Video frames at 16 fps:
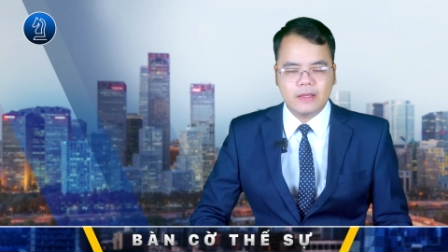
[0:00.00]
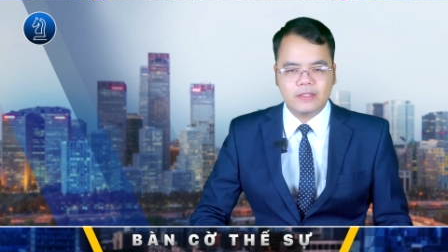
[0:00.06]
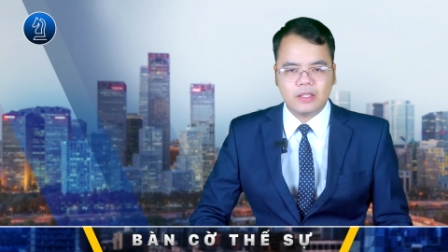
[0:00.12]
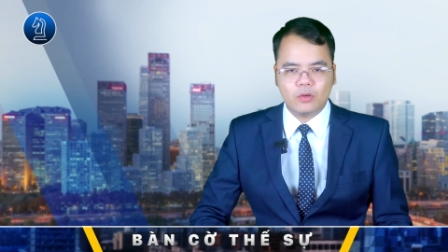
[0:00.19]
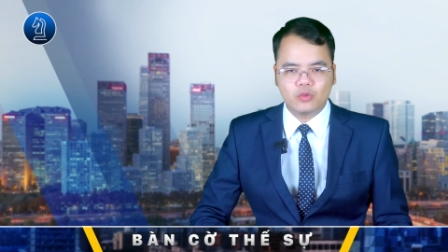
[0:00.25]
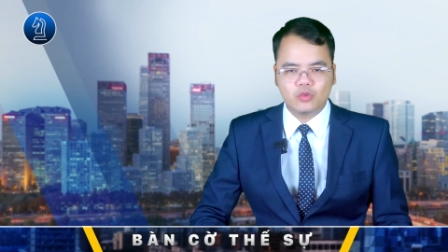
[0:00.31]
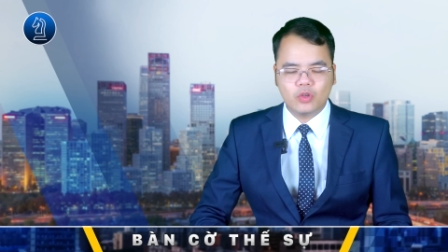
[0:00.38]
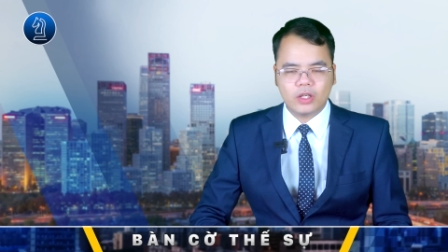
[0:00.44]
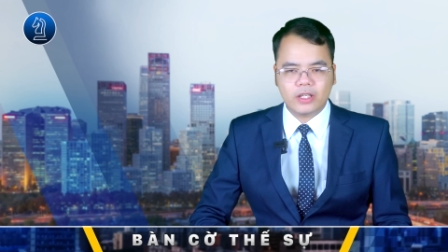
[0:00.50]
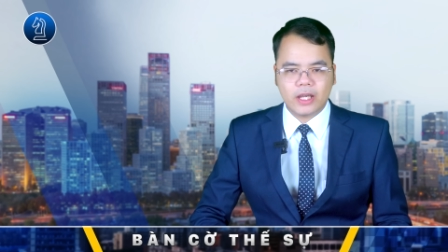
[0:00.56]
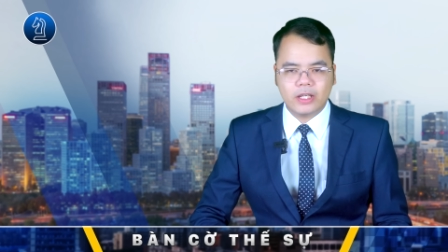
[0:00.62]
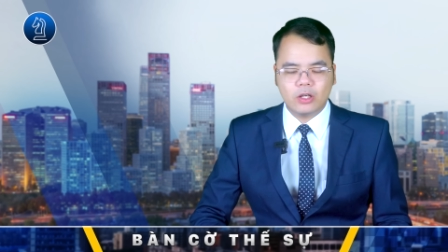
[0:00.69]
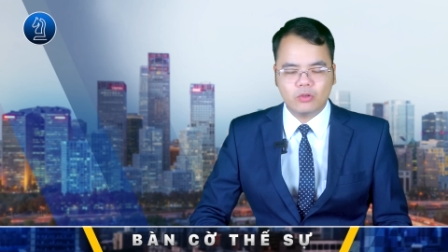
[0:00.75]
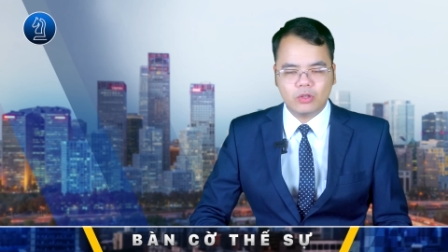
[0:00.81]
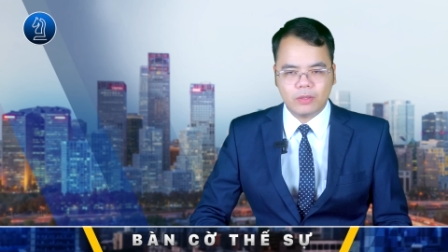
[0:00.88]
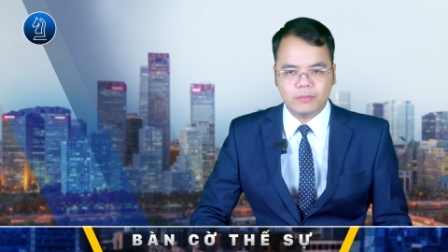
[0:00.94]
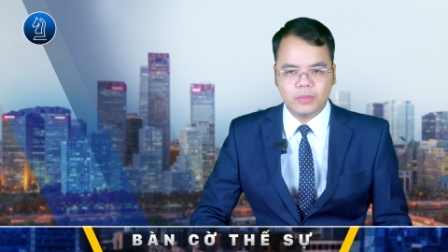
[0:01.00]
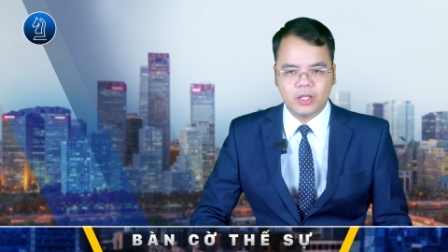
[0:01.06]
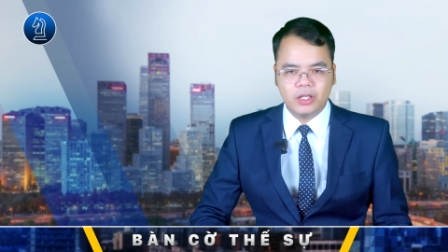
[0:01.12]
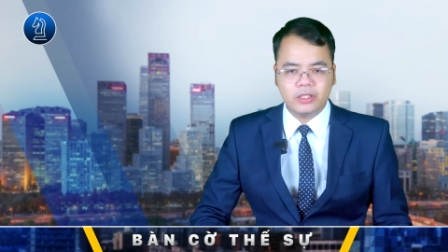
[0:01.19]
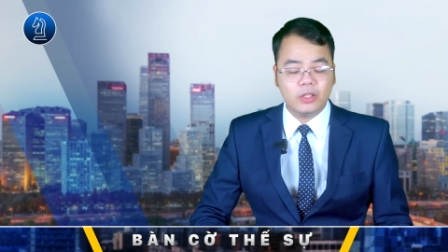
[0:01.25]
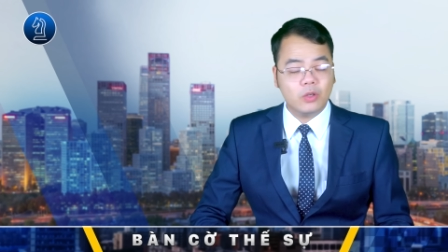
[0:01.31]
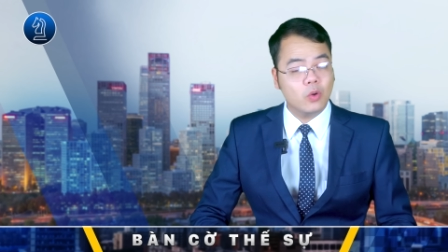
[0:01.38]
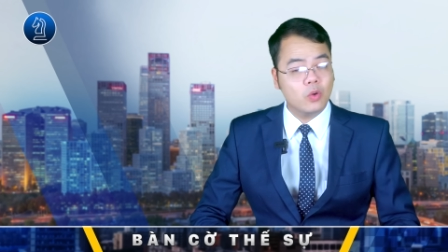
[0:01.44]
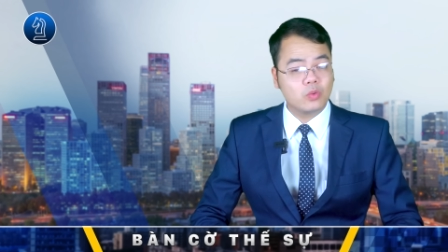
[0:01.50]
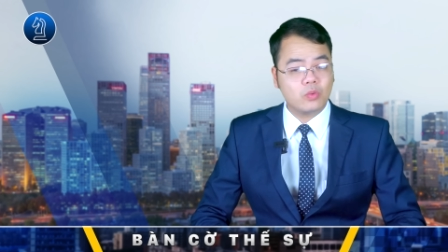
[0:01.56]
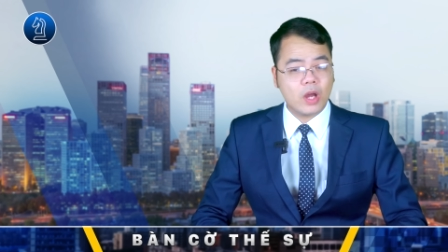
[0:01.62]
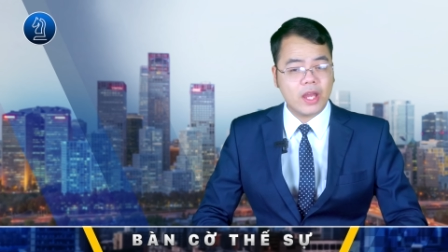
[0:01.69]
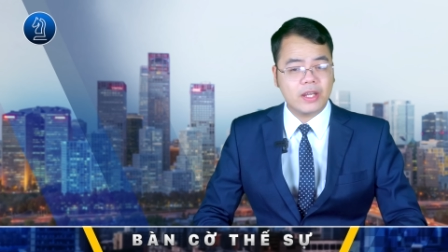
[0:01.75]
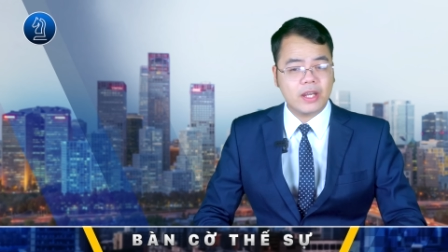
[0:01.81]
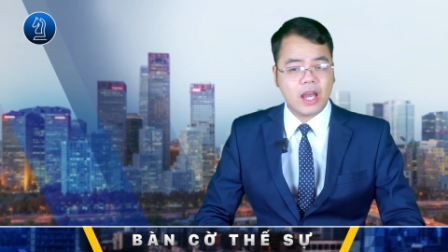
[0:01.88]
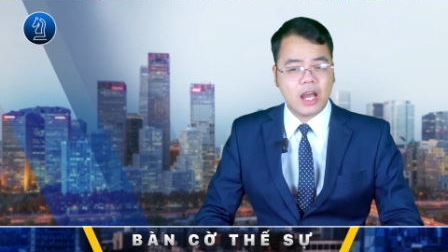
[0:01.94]
Trong suốt ngày đầu năm mới thì
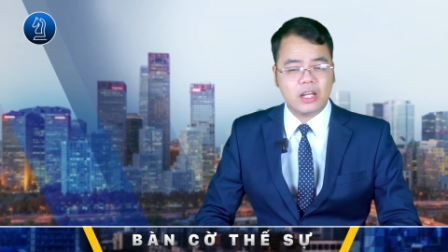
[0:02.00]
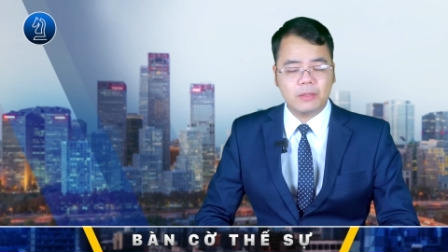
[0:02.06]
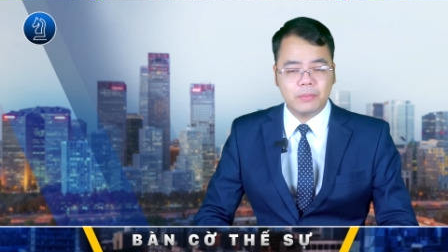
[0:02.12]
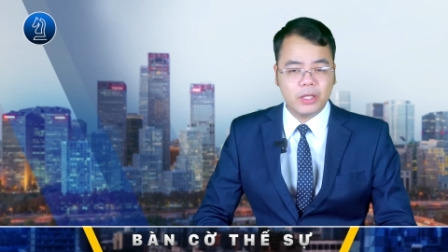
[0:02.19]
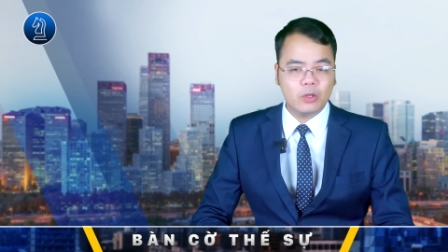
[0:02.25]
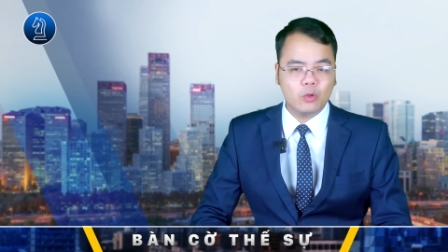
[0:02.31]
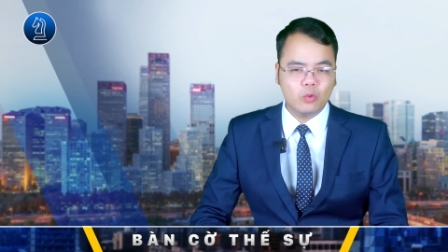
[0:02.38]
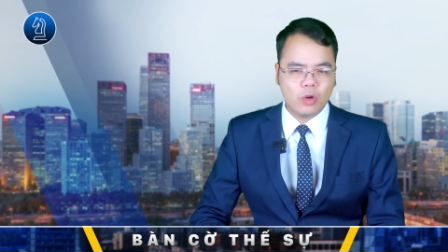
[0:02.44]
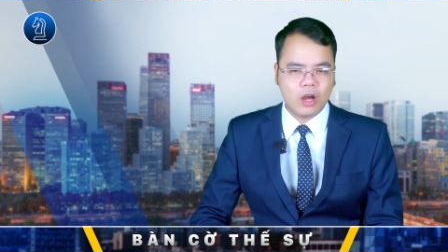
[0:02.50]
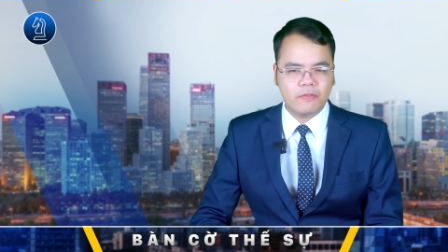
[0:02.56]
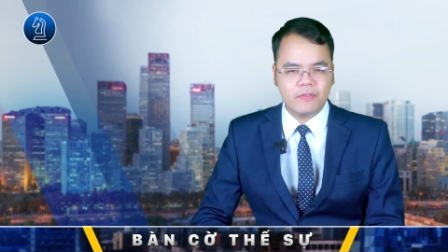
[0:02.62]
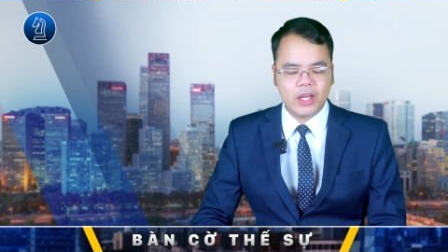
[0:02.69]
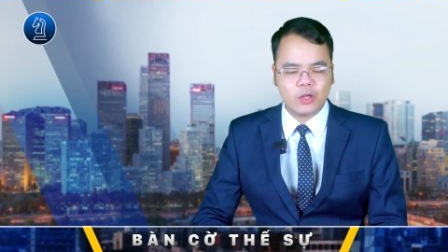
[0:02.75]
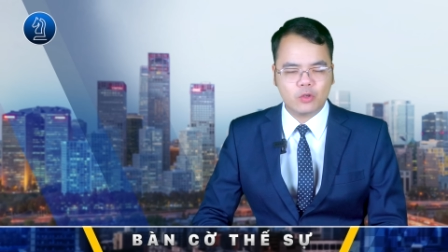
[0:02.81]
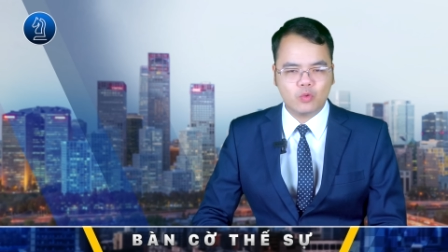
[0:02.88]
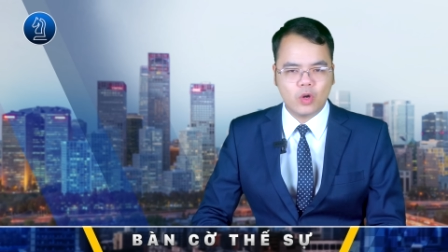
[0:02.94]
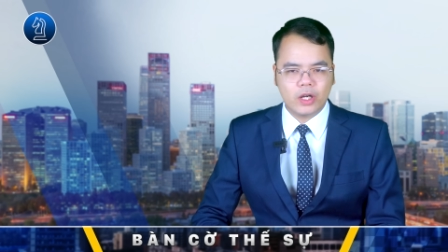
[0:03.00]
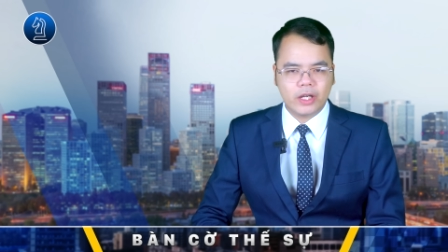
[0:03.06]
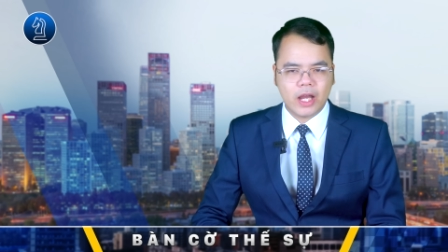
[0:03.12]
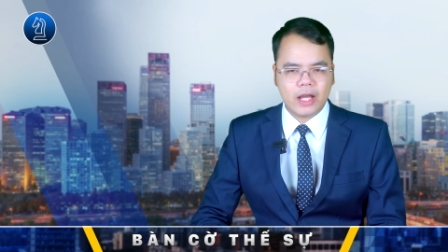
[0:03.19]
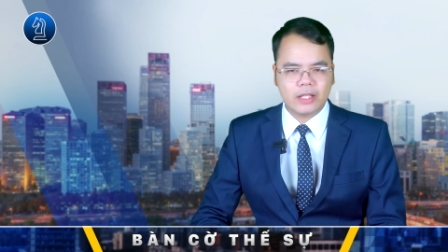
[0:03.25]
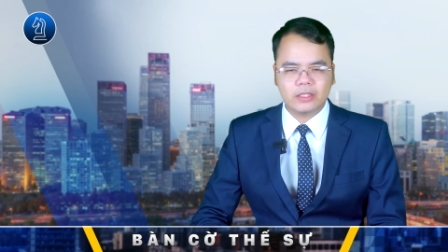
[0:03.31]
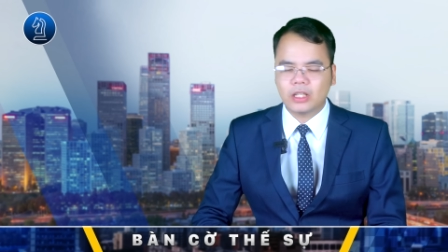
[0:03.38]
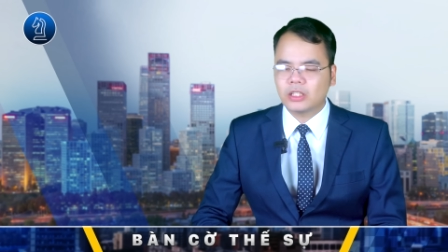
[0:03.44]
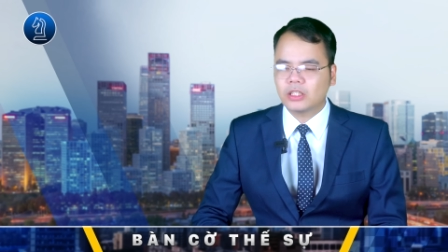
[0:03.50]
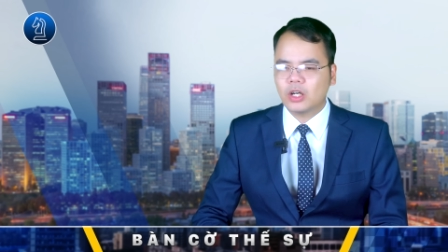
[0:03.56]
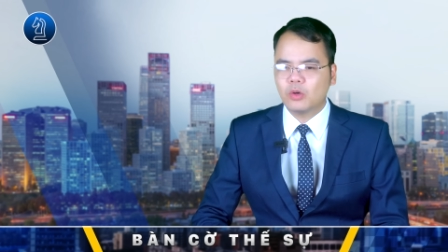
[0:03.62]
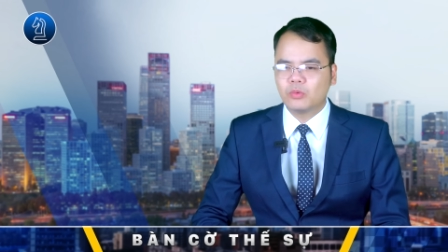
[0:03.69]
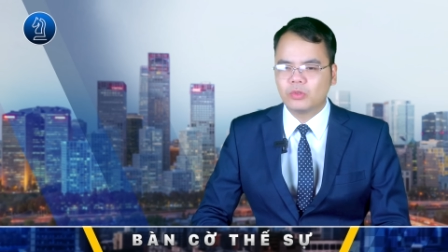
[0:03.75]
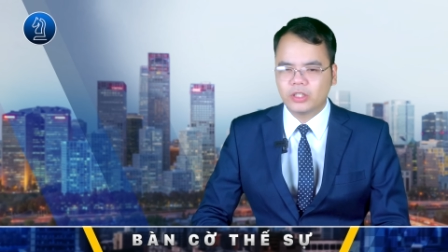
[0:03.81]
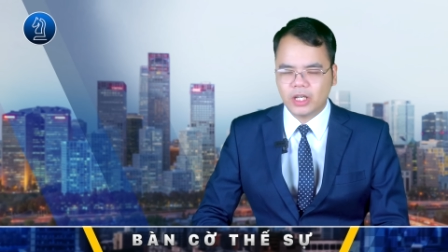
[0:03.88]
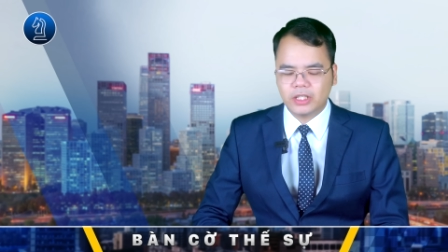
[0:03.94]
Ukraine đã bị UAV của Nga tấn
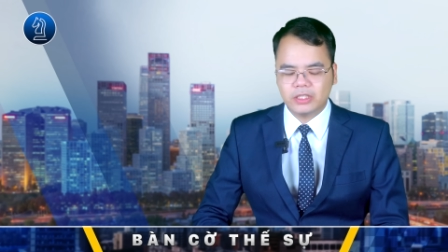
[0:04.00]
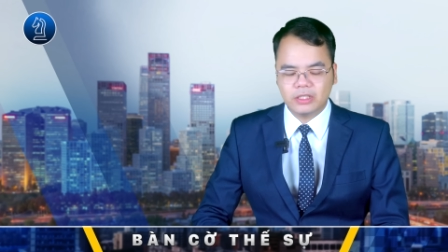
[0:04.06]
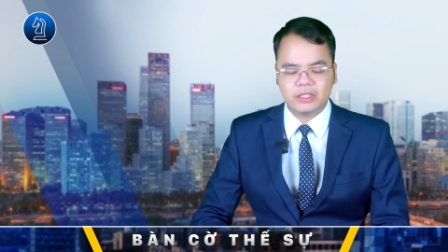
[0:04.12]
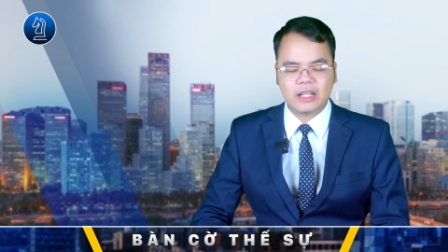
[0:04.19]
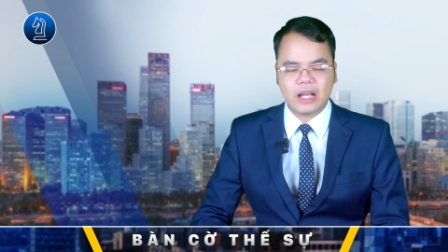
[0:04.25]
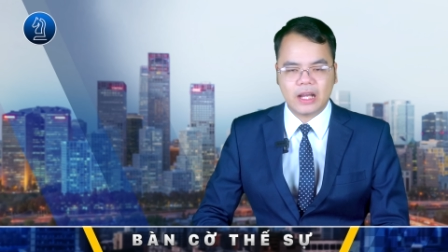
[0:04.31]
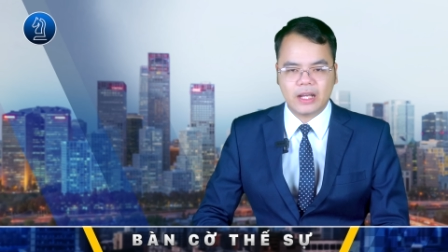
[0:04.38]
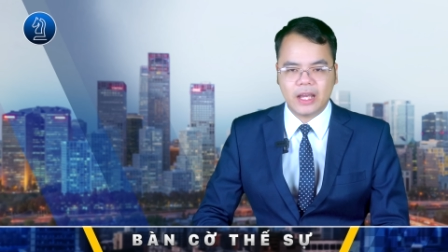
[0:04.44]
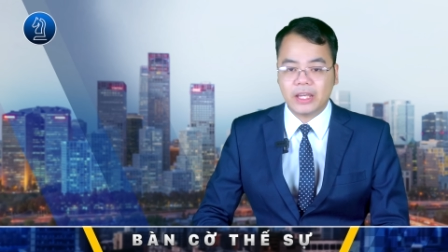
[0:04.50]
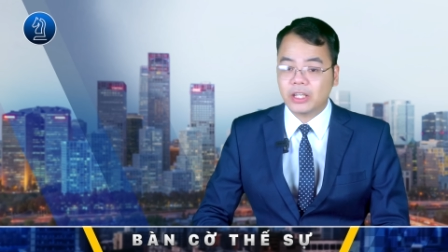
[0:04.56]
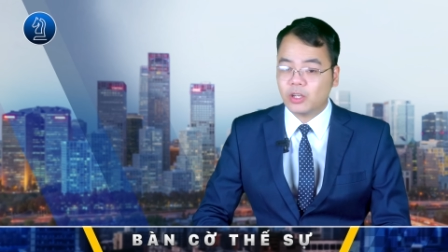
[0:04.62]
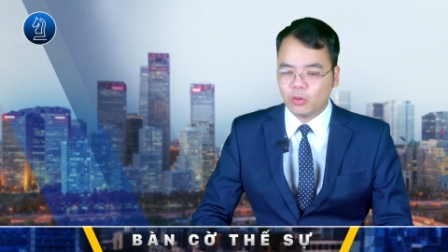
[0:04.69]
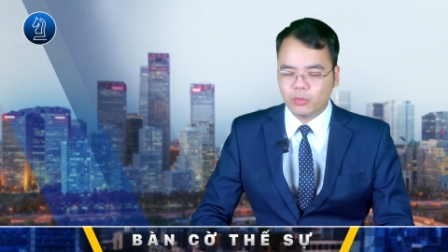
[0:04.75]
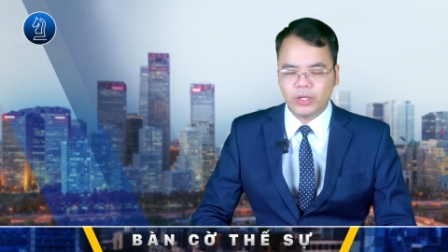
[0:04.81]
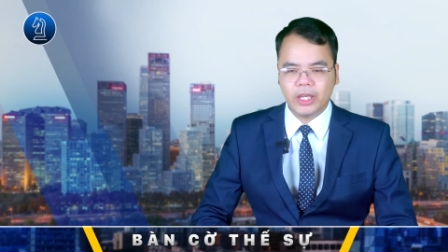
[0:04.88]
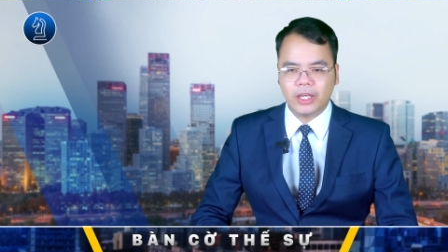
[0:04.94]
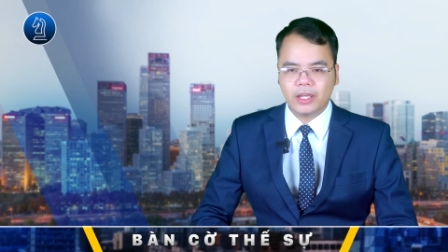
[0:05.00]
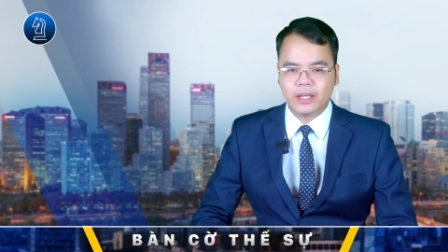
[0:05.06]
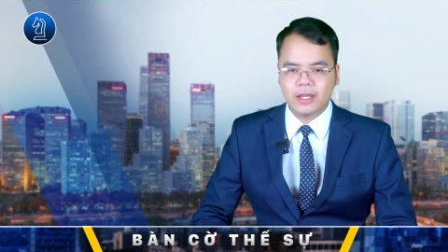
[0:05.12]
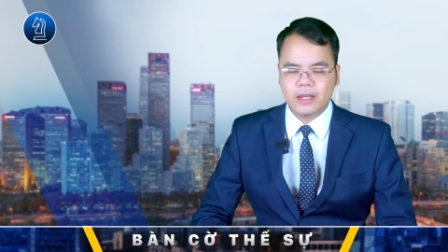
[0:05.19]
công gần như cả ngày không nghỉ.